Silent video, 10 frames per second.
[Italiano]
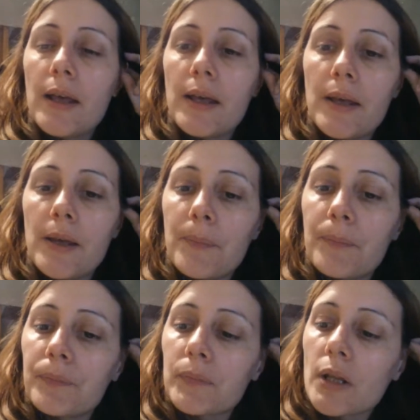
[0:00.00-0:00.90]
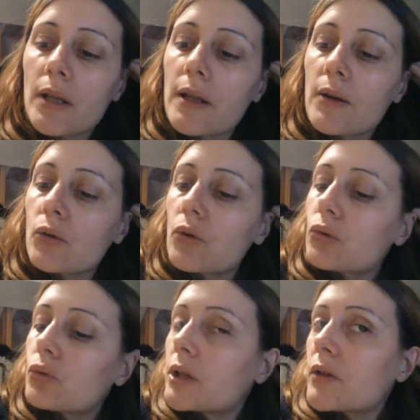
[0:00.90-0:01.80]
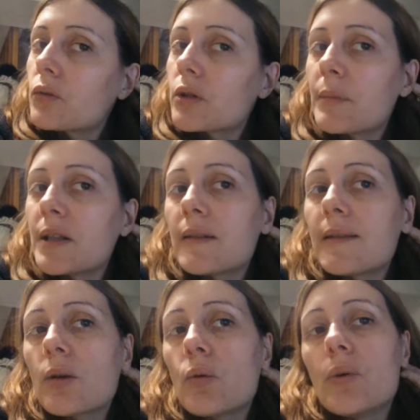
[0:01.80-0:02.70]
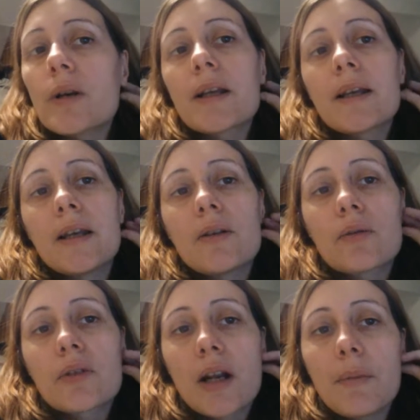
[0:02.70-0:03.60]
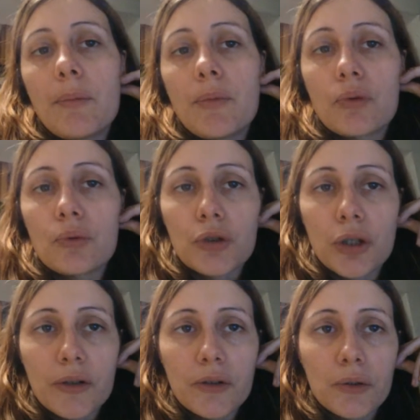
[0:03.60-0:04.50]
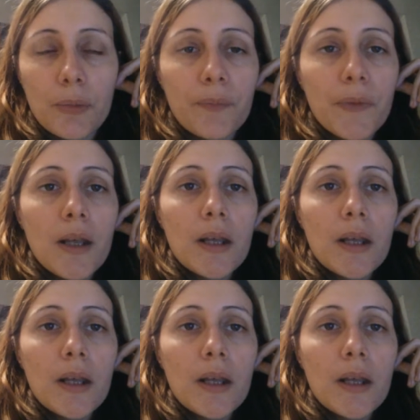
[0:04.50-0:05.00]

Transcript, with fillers: E, erano tutti assolutamente sicuri che non sarebbe più successo.